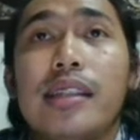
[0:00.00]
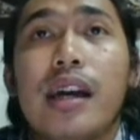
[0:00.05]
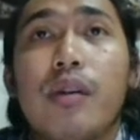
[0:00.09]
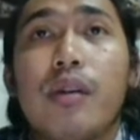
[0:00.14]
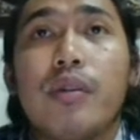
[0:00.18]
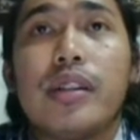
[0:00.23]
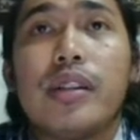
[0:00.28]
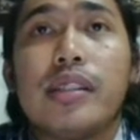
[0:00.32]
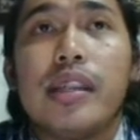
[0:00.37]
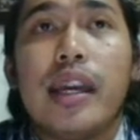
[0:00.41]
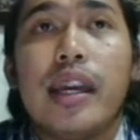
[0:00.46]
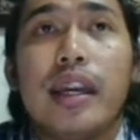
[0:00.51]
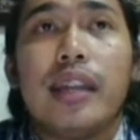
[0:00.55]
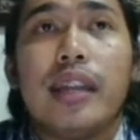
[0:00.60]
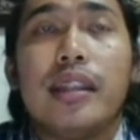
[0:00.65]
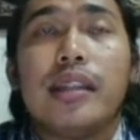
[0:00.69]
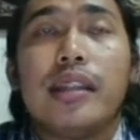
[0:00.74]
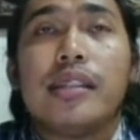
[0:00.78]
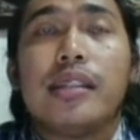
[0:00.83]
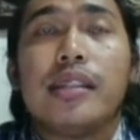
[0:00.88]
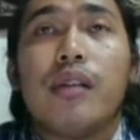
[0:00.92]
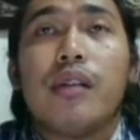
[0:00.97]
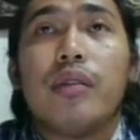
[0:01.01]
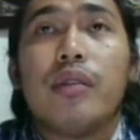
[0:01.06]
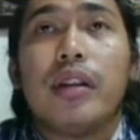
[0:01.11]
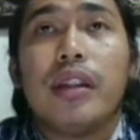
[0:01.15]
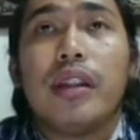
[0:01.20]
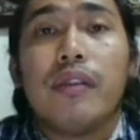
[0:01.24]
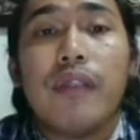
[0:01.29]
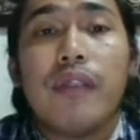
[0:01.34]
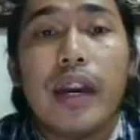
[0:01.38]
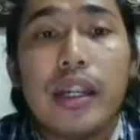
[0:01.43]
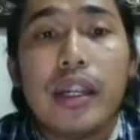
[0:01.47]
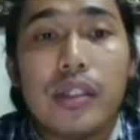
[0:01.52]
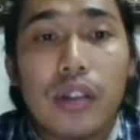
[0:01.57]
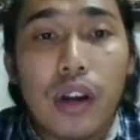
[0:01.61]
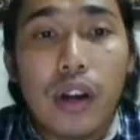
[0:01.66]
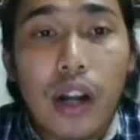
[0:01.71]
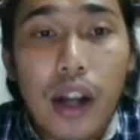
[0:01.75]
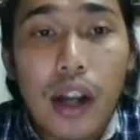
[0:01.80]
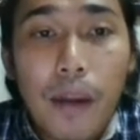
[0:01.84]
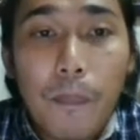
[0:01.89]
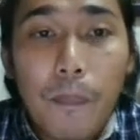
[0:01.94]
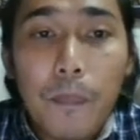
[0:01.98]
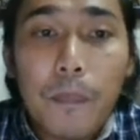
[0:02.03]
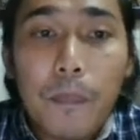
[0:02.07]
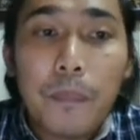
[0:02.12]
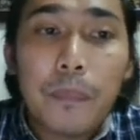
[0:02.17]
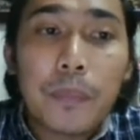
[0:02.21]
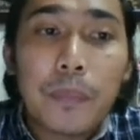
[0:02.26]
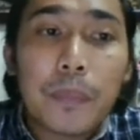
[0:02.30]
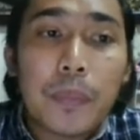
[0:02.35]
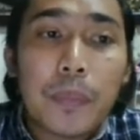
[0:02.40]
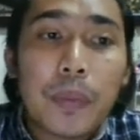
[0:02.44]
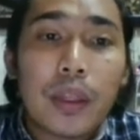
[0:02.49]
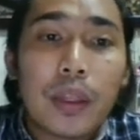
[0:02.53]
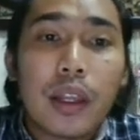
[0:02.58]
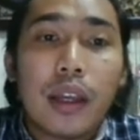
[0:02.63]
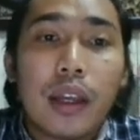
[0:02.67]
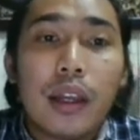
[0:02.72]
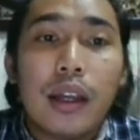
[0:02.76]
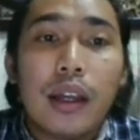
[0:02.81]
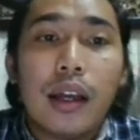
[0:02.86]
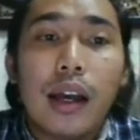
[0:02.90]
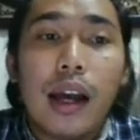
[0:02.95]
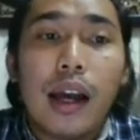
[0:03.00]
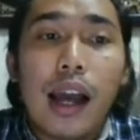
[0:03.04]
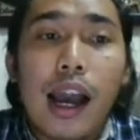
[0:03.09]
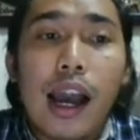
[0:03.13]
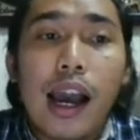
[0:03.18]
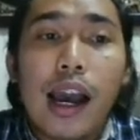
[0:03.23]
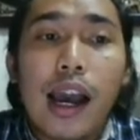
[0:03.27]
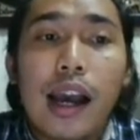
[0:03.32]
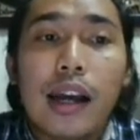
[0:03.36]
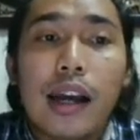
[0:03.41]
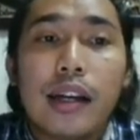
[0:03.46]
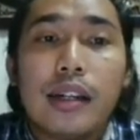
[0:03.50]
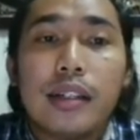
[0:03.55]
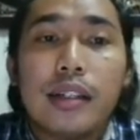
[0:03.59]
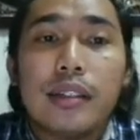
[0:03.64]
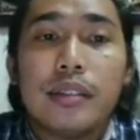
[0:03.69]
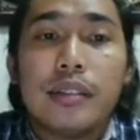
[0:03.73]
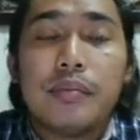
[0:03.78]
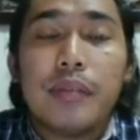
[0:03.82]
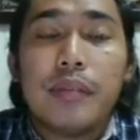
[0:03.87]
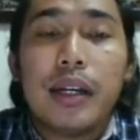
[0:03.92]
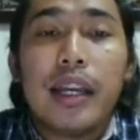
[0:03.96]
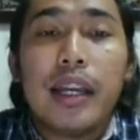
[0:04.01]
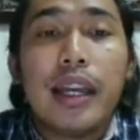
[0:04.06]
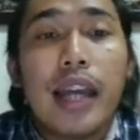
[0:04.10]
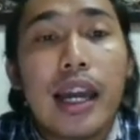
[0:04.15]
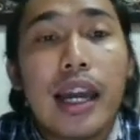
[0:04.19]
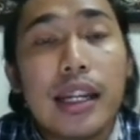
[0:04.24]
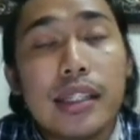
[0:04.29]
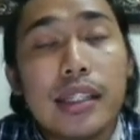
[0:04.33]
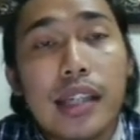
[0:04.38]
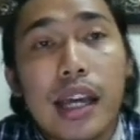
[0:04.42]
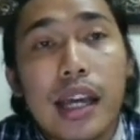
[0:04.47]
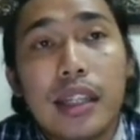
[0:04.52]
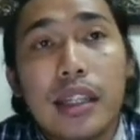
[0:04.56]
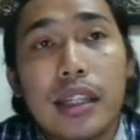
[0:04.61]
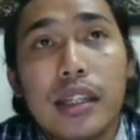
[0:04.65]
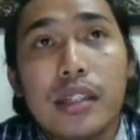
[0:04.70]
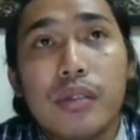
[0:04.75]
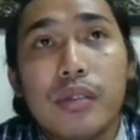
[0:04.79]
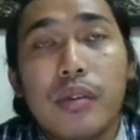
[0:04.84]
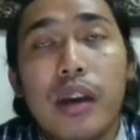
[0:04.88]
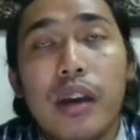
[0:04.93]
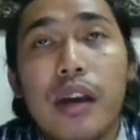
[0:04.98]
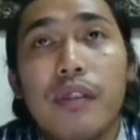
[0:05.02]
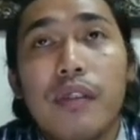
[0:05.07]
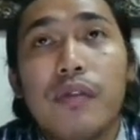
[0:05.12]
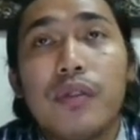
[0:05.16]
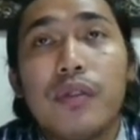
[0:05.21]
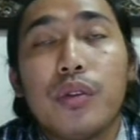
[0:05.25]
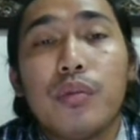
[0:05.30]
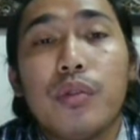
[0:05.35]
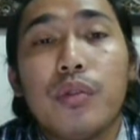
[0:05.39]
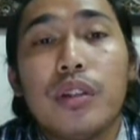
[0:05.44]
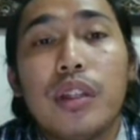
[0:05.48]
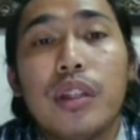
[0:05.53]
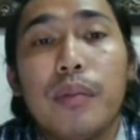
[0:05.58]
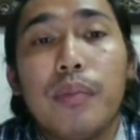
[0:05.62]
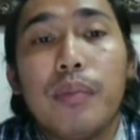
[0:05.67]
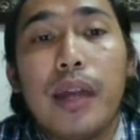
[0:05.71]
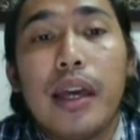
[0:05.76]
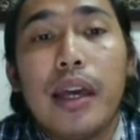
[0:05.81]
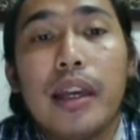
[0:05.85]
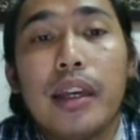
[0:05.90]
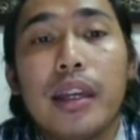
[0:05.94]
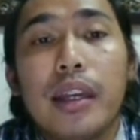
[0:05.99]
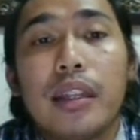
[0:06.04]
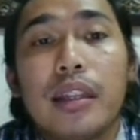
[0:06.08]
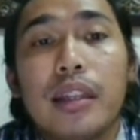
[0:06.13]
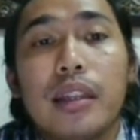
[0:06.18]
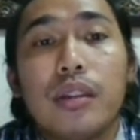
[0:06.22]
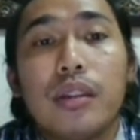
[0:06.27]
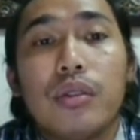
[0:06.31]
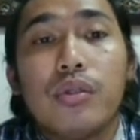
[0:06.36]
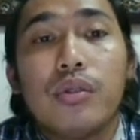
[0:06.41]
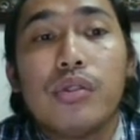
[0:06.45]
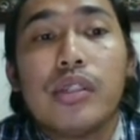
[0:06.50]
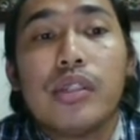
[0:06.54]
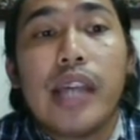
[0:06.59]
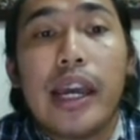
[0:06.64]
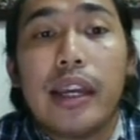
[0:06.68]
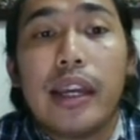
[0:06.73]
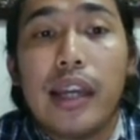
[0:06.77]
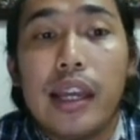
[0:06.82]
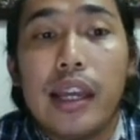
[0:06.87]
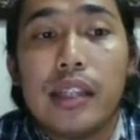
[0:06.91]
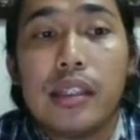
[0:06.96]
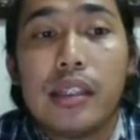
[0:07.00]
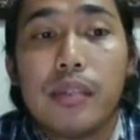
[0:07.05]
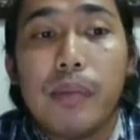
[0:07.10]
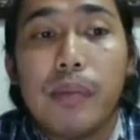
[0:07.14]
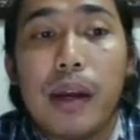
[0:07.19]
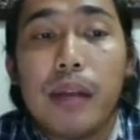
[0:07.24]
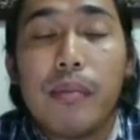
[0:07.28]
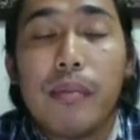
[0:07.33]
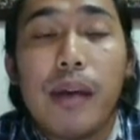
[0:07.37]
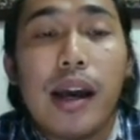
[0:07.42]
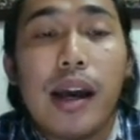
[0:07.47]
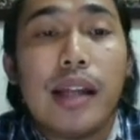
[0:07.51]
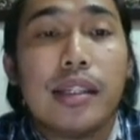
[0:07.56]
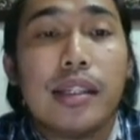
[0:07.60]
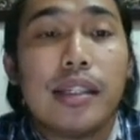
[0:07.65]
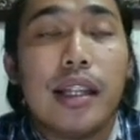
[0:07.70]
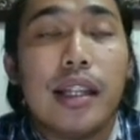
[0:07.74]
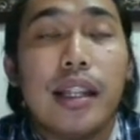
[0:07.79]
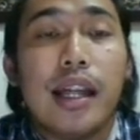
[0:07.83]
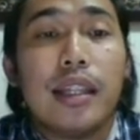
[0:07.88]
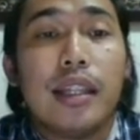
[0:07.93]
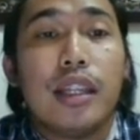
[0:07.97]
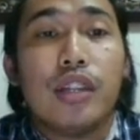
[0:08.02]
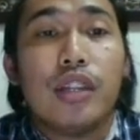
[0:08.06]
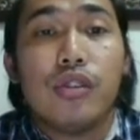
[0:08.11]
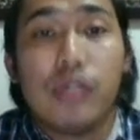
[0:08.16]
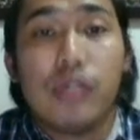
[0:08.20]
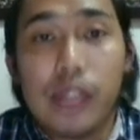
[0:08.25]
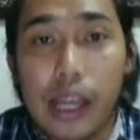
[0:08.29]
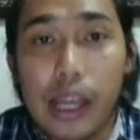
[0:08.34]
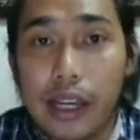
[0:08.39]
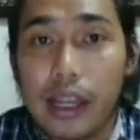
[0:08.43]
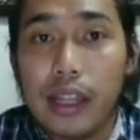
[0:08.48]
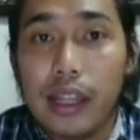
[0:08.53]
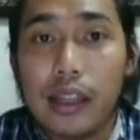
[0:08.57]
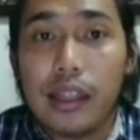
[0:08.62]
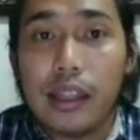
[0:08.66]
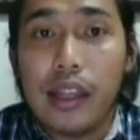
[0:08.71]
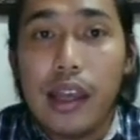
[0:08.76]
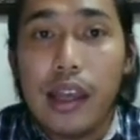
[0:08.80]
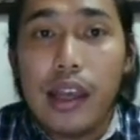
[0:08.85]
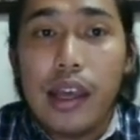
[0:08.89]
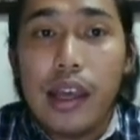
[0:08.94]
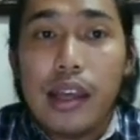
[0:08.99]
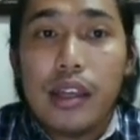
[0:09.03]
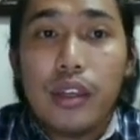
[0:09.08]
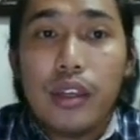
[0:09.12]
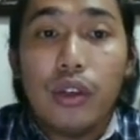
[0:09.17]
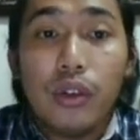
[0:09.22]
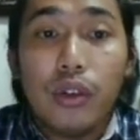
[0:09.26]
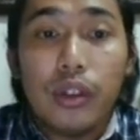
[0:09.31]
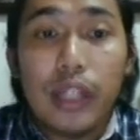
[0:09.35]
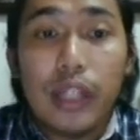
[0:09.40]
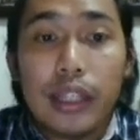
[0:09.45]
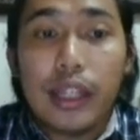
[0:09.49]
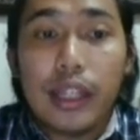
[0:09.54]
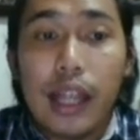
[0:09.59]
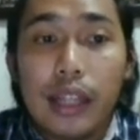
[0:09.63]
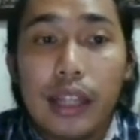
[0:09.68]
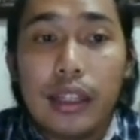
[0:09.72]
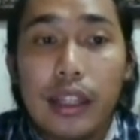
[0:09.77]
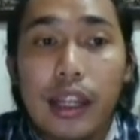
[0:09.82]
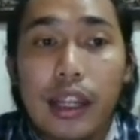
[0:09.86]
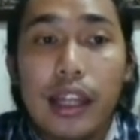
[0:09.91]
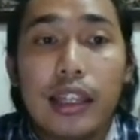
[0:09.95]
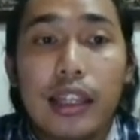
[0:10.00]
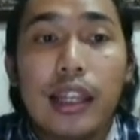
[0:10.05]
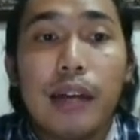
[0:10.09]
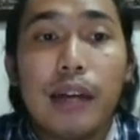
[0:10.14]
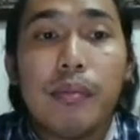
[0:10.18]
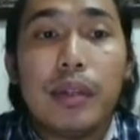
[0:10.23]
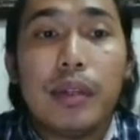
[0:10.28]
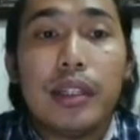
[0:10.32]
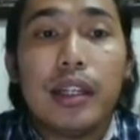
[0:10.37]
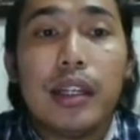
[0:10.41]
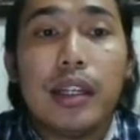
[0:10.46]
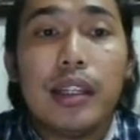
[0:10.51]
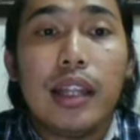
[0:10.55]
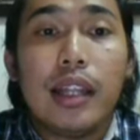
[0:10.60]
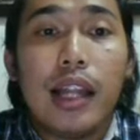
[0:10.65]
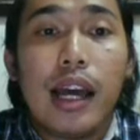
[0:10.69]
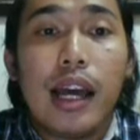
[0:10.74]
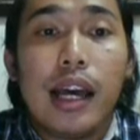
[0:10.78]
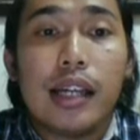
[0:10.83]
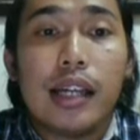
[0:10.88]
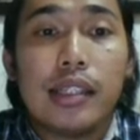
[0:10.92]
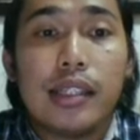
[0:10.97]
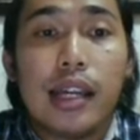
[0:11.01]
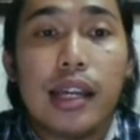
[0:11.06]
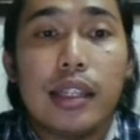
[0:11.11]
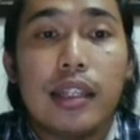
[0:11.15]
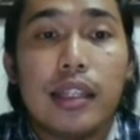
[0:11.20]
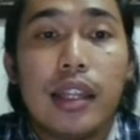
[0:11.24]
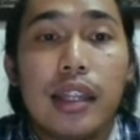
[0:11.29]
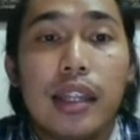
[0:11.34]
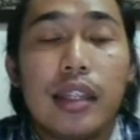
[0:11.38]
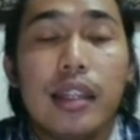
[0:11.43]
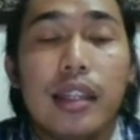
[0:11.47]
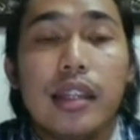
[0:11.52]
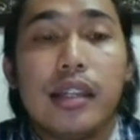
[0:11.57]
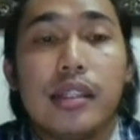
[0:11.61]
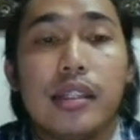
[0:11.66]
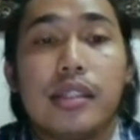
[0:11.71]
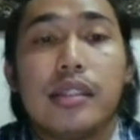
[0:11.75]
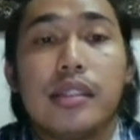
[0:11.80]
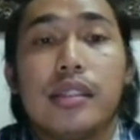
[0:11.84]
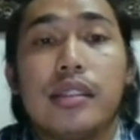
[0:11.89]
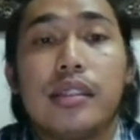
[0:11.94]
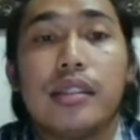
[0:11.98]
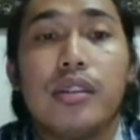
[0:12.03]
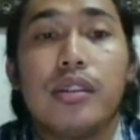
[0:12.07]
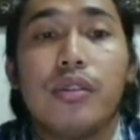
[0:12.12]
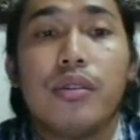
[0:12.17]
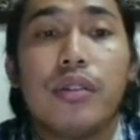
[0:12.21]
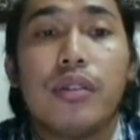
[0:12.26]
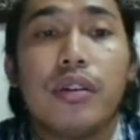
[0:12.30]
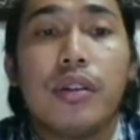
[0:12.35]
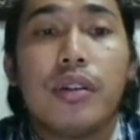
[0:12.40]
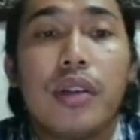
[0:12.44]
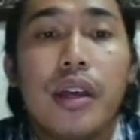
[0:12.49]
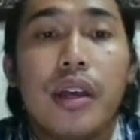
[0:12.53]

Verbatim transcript: our second is our divisor ang mangyayari sa atin is we have to multiply it to seconds para makancel natin yung second unit natin. And ang matira na lang sa atin is yung